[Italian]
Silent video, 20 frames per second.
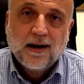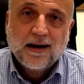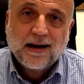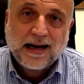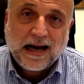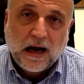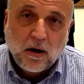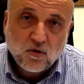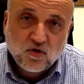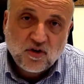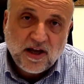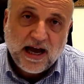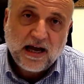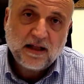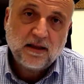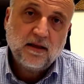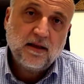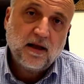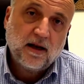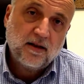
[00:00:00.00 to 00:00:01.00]

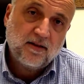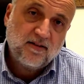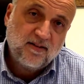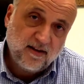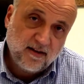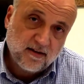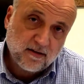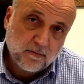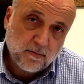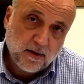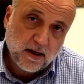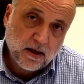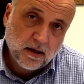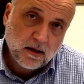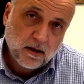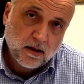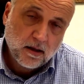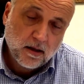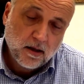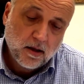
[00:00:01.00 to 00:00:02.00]
causati dal sisma,
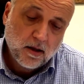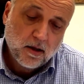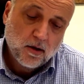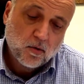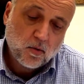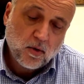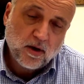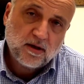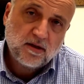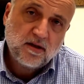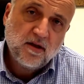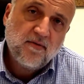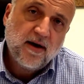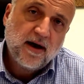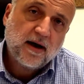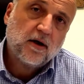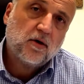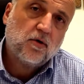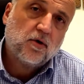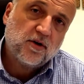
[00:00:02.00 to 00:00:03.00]
questi
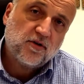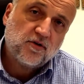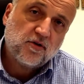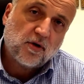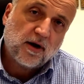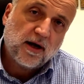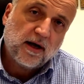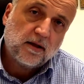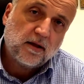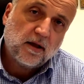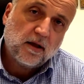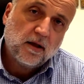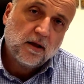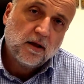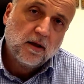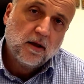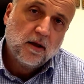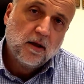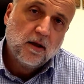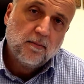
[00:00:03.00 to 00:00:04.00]
vengano ristorati,
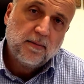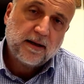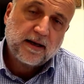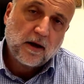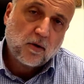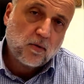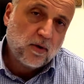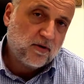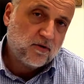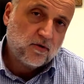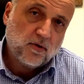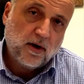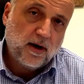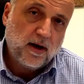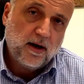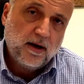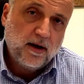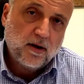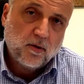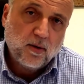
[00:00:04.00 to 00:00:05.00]
perché questo
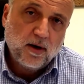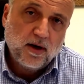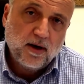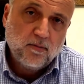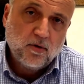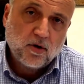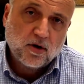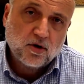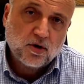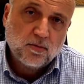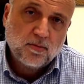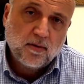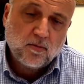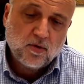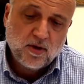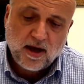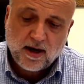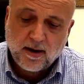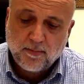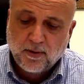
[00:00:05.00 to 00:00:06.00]
è l'equilibrio che dobbiamo dare.